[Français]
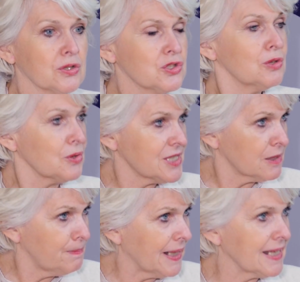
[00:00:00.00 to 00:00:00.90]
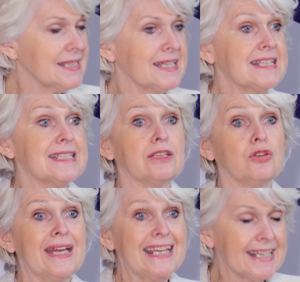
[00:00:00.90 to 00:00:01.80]
justement cette parité,
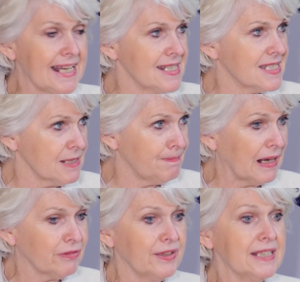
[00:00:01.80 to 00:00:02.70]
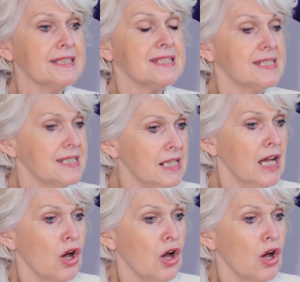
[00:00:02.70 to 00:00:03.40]
cette égalité parfaite si